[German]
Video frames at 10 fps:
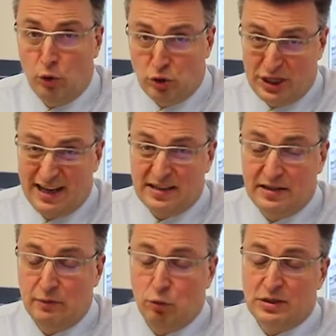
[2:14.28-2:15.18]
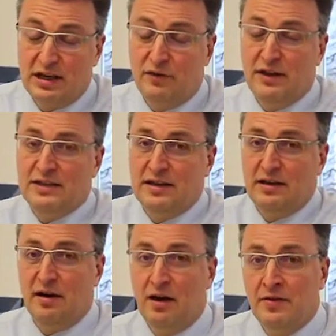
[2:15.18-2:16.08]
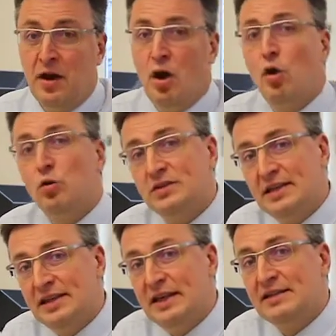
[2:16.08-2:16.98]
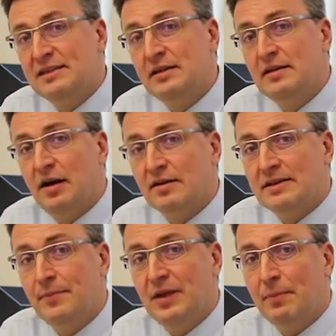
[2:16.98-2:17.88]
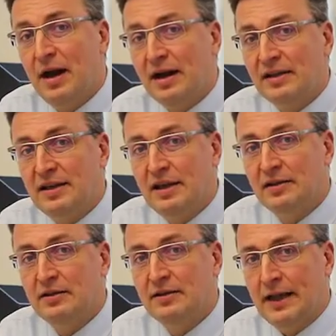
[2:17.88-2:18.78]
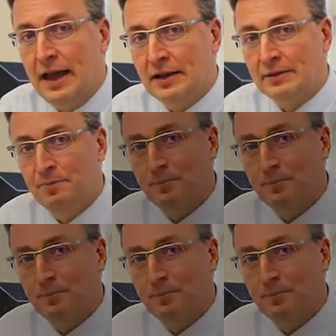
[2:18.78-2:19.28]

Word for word: stärksten Niveau seit 14 Jahren und sich jetzt langsam der Parität nähert.